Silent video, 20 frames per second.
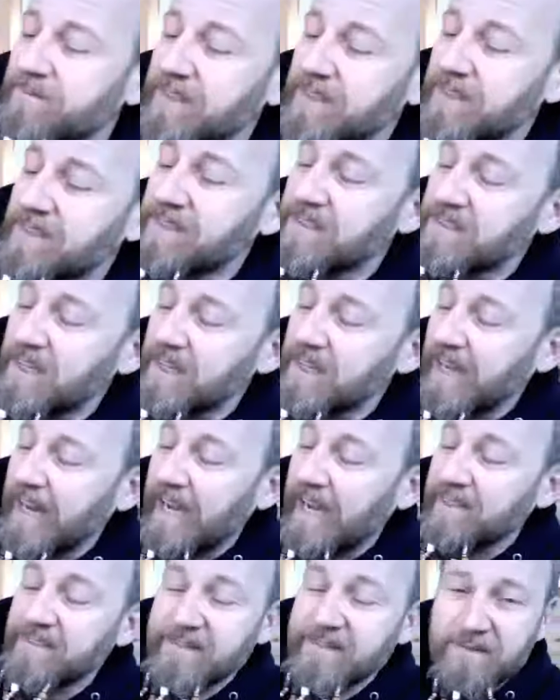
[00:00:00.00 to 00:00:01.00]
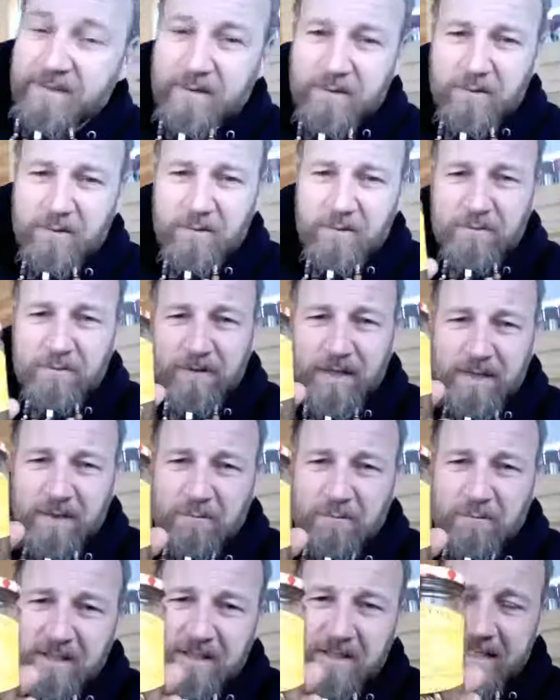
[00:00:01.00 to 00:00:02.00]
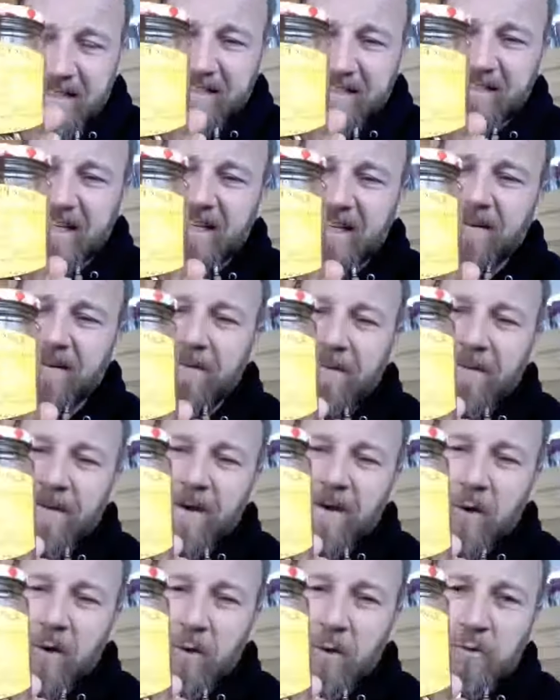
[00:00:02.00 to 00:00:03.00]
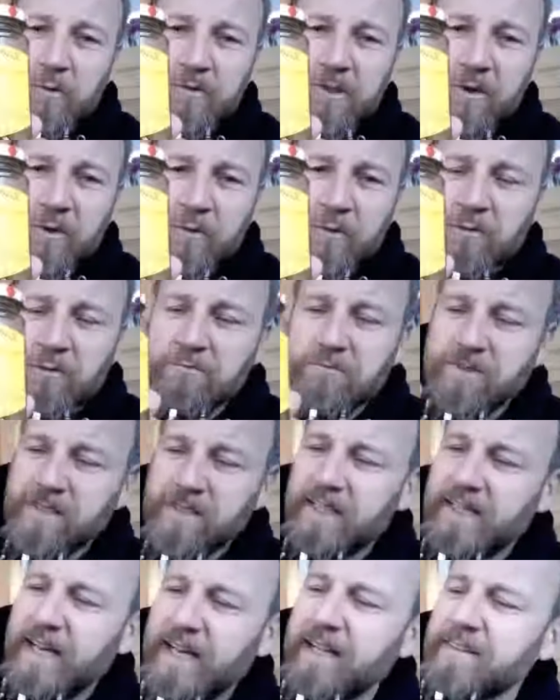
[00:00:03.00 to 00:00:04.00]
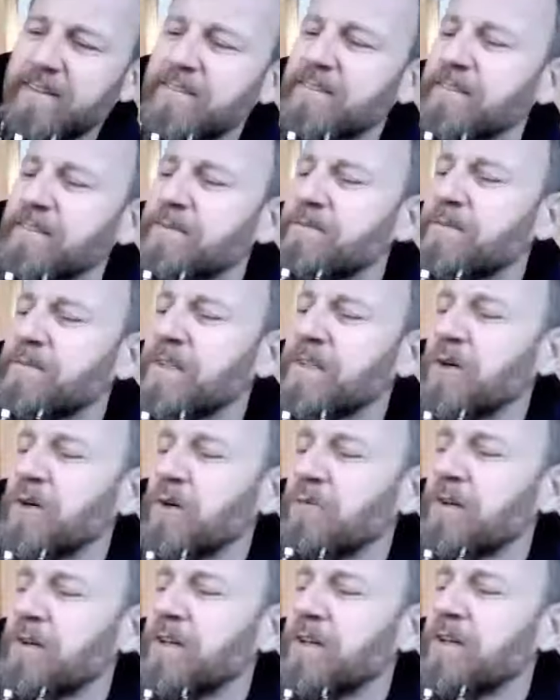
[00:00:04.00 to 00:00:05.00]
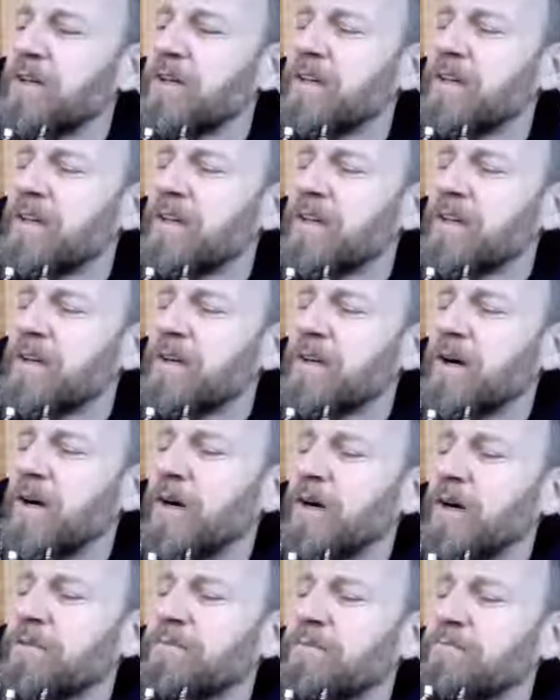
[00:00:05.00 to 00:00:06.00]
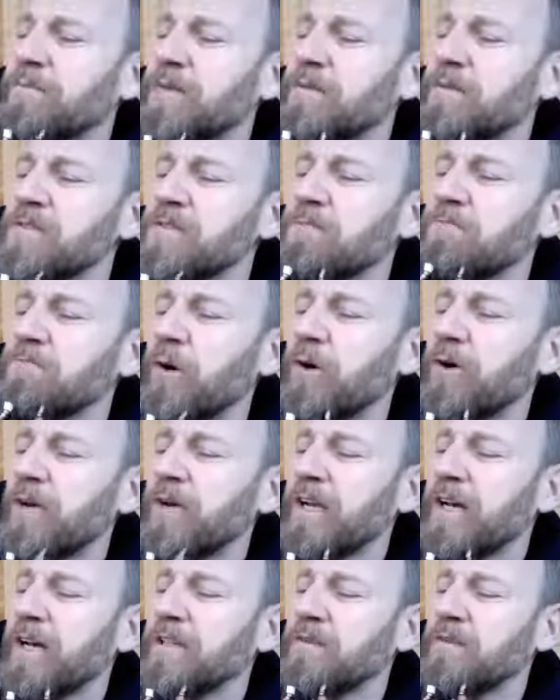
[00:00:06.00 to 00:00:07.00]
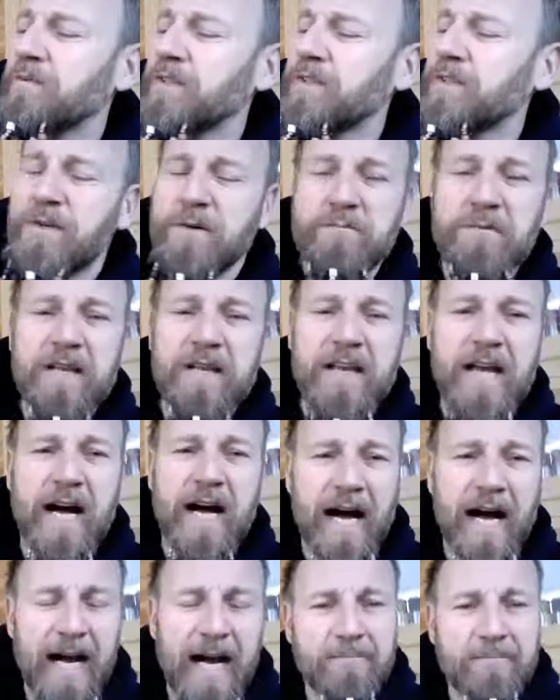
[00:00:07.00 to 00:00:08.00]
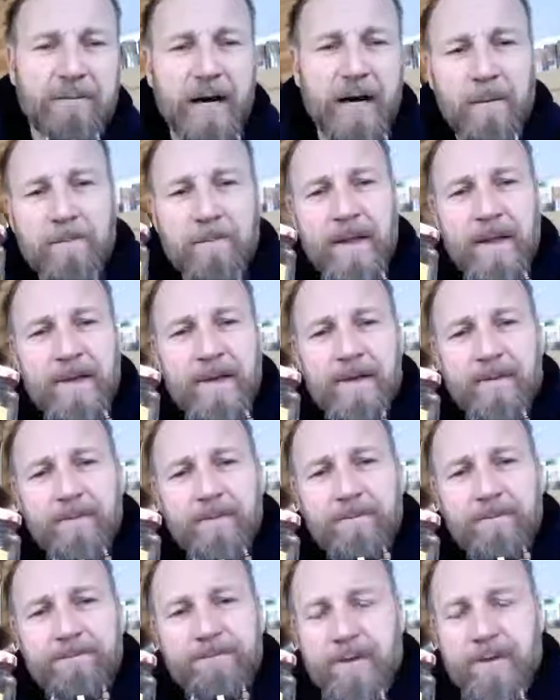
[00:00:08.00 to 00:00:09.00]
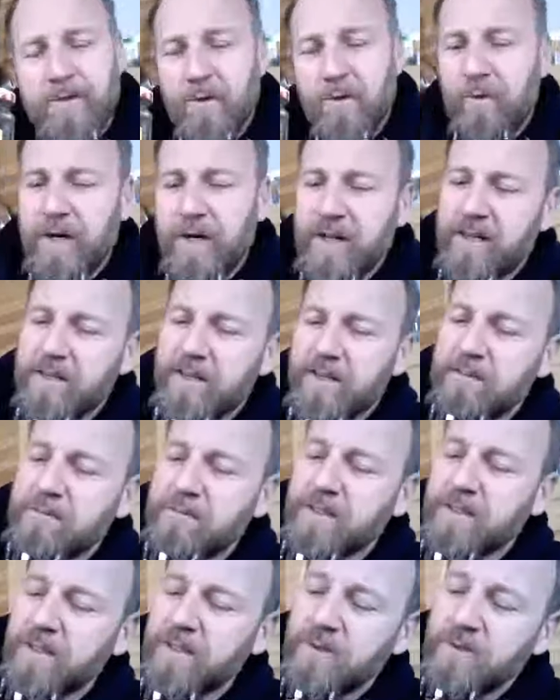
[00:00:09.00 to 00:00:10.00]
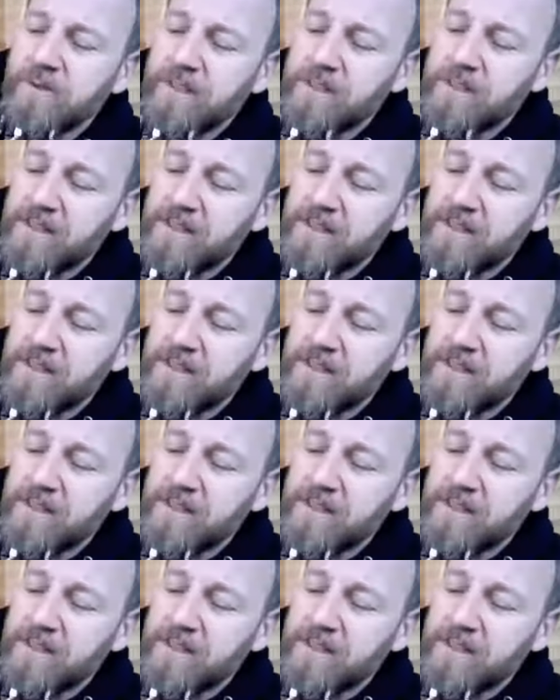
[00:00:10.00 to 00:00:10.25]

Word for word: das ist ein Glas, ich weiß nicht, ob Sie es lesen können, roter Rübensalat. Den habe ich gekauft bei unserem Bauernladen von der Familie Halmer. Und das Orge an dem Salat